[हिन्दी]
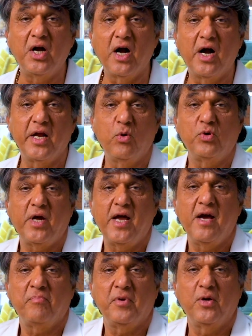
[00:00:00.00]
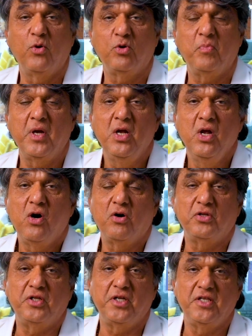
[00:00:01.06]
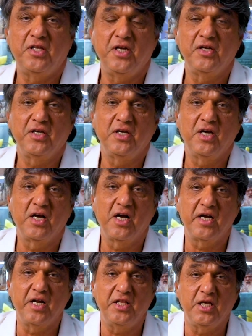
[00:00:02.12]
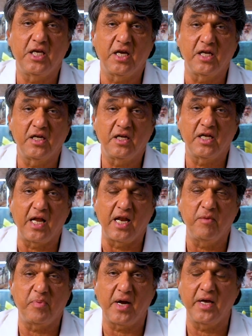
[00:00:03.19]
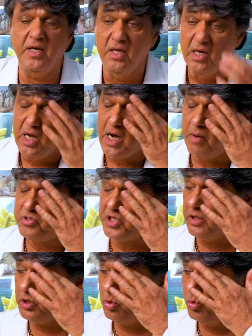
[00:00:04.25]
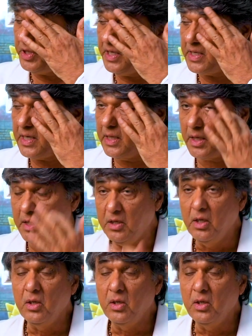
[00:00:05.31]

गंगा ने उठाया अपने गोद में और धीरे धीरे गंगा नदी के किनारे पर आई अब शांतनु देख रहा था